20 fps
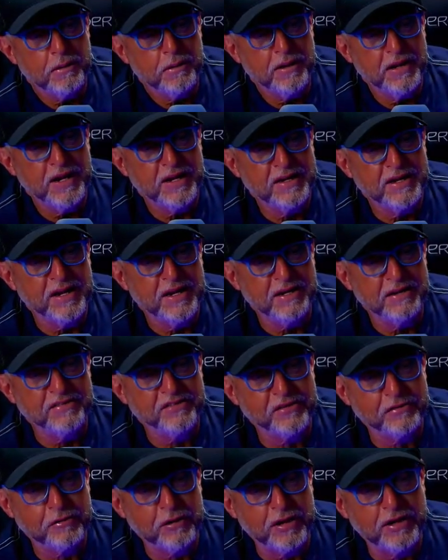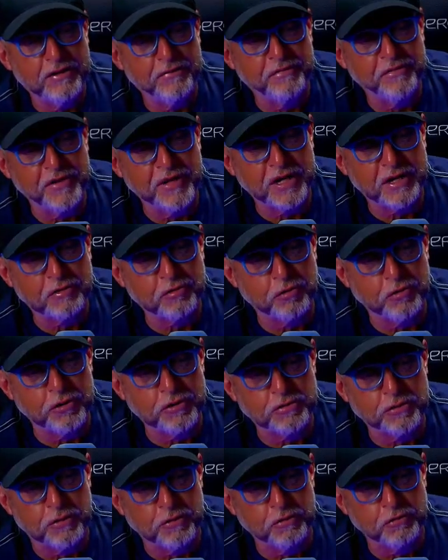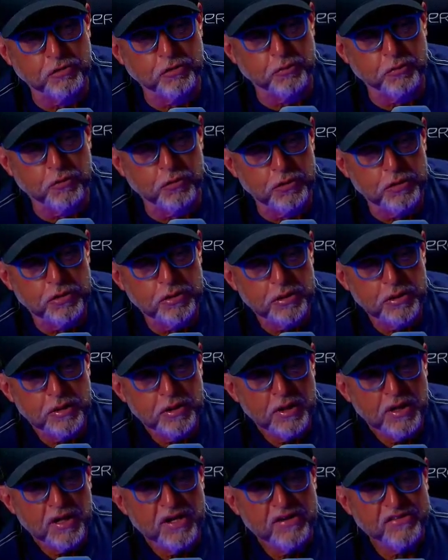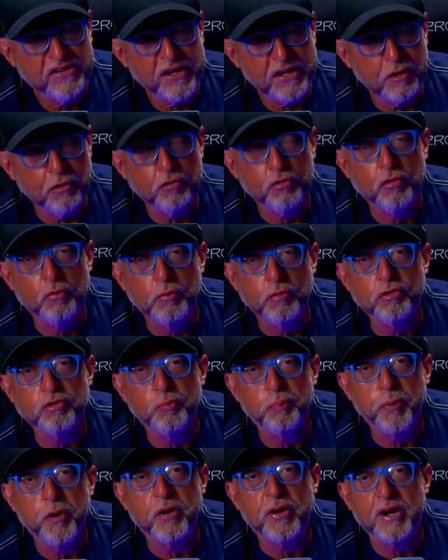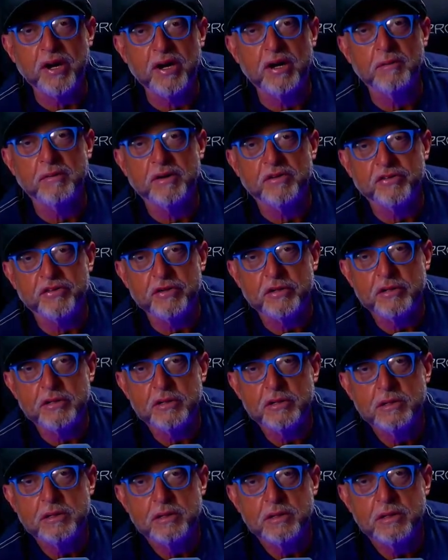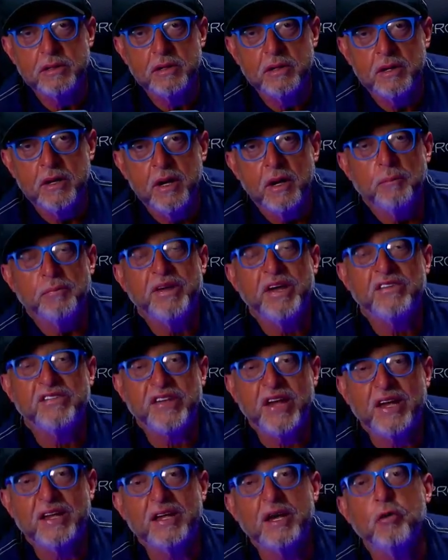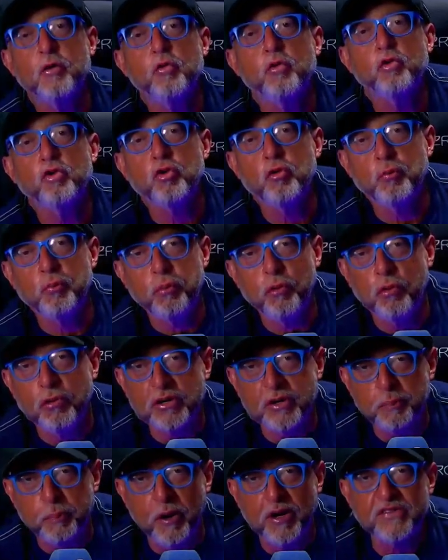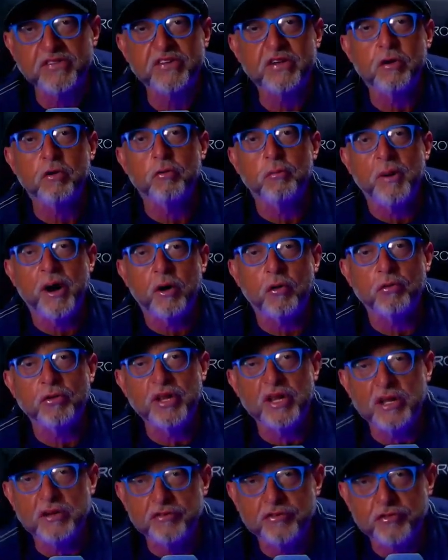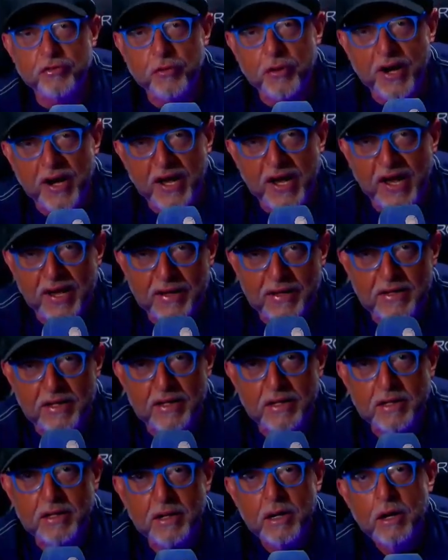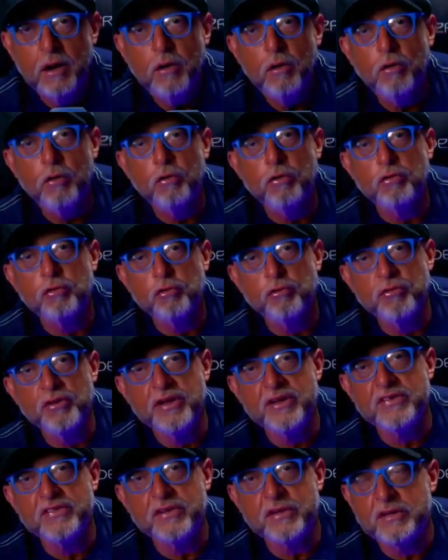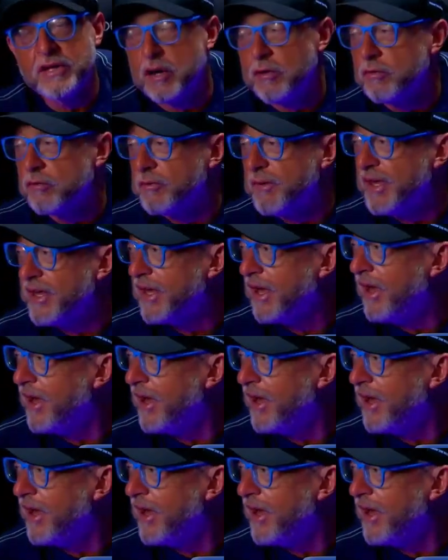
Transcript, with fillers: Olha aqui, ele, ele vira todo, ó, o urubu. Esse aqui é o urubu do programa, tio. Porque esse aqui é o urubu que pode ser o Maurício Rec ou o Luiz. Não, como é